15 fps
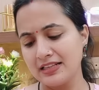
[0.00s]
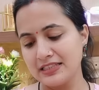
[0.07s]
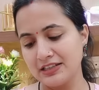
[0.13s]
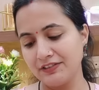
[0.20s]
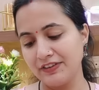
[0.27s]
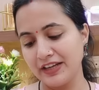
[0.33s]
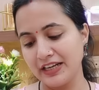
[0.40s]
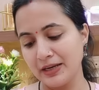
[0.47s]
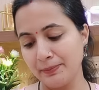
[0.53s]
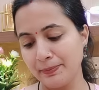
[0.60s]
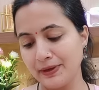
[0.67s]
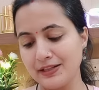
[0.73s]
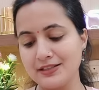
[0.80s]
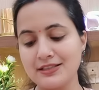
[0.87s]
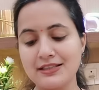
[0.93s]
जवेरी
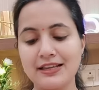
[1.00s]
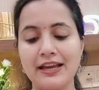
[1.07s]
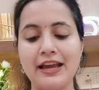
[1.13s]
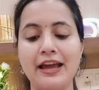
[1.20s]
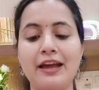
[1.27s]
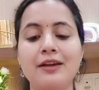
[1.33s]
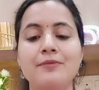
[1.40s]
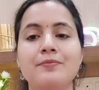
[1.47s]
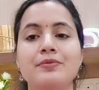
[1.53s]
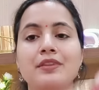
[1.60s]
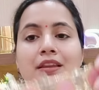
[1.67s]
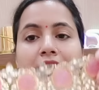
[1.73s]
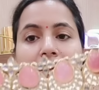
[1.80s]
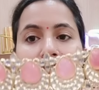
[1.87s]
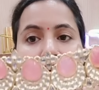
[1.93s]
पर्ल्स के हैं
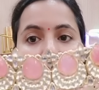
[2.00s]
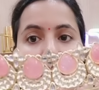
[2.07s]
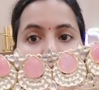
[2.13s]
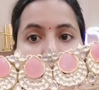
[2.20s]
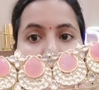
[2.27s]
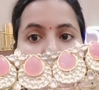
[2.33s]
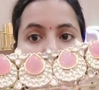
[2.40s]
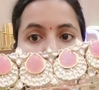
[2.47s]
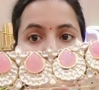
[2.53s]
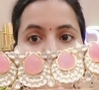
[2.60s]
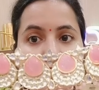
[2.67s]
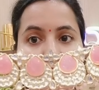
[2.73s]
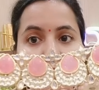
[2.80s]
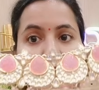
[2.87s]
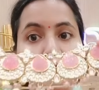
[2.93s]
ये वाला आप देख
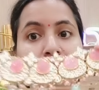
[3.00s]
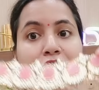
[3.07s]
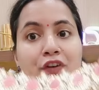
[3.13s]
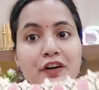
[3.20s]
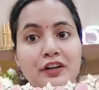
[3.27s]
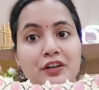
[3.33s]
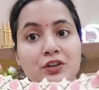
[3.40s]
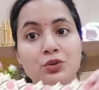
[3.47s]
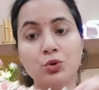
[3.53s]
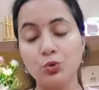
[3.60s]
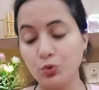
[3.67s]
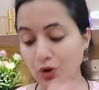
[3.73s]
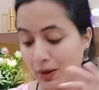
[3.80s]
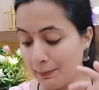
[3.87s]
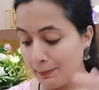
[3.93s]
सकते हो वर्क
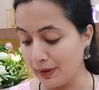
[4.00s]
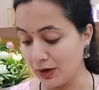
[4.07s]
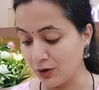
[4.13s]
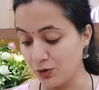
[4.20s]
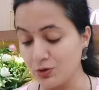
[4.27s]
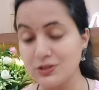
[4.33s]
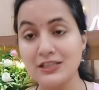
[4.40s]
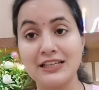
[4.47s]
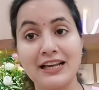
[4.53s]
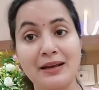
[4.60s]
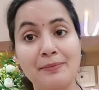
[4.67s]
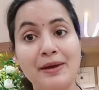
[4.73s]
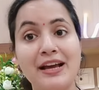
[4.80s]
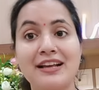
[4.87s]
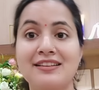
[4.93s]
दोनों का बिल्कुल
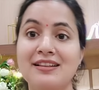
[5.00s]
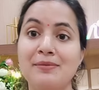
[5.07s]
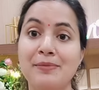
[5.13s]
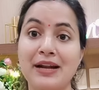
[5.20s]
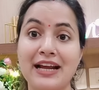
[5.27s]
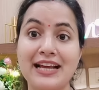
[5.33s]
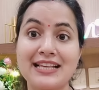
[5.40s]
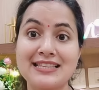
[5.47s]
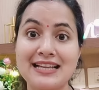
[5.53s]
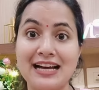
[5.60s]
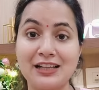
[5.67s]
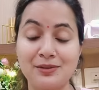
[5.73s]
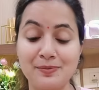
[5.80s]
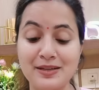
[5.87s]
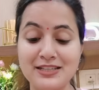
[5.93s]
सेम है इसलिए मेरा ये
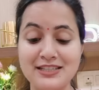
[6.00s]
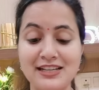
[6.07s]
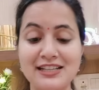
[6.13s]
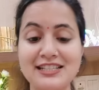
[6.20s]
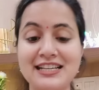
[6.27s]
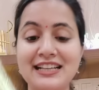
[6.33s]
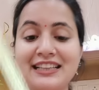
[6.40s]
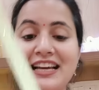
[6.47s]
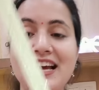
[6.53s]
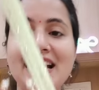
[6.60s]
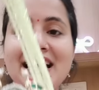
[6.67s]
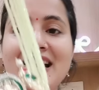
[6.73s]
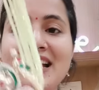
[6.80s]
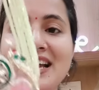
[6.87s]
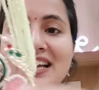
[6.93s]
साथ में चल जाता है
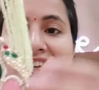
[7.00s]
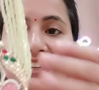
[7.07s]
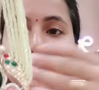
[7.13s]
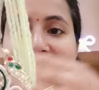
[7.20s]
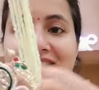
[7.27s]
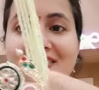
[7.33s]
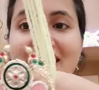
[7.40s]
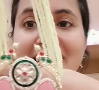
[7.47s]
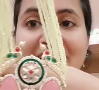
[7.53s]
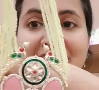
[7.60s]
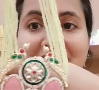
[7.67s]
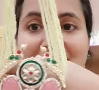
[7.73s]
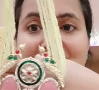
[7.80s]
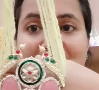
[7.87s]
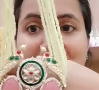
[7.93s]
ये वाला
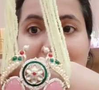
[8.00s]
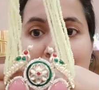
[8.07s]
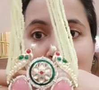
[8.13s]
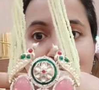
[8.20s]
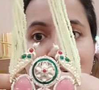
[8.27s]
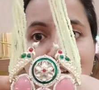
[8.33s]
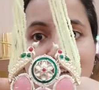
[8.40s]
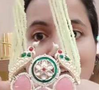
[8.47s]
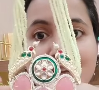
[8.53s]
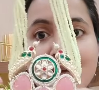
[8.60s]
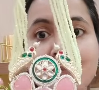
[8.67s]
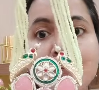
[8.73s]
नेकलेस आप देखिए